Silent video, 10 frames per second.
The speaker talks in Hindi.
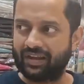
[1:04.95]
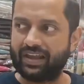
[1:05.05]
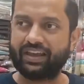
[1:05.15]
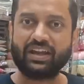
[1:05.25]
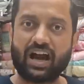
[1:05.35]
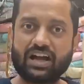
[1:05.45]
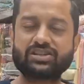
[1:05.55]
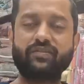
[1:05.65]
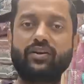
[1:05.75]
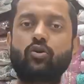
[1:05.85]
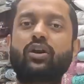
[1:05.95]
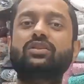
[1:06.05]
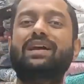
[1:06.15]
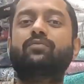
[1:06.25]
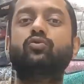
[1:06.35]
लेकिन आज की वीडियो के
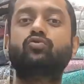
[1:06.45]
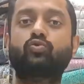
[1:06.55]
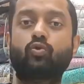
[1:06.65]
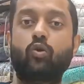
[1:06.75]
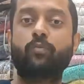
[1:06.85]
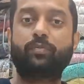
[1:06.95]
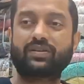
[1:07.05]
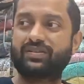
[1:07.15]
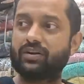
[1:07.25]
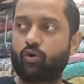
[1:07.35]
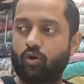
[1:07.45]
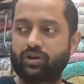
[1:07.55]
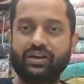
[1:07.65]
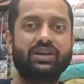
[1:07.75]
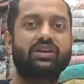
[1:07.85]
अंदर आपको 100 परसेंट
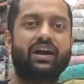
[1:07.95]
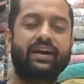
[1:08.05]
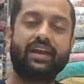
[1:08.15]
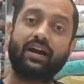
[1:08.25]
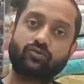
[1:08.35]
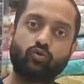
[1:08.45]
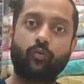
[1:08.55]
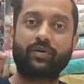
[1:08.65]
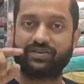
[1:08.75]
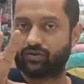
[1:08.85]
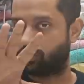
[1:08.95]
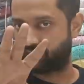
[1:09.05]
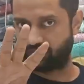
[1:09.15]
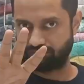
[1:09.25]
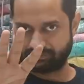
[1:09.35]
कॉटन ही दिखाया जाएगा 100 परसेंट
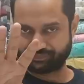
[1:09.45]
कॉटन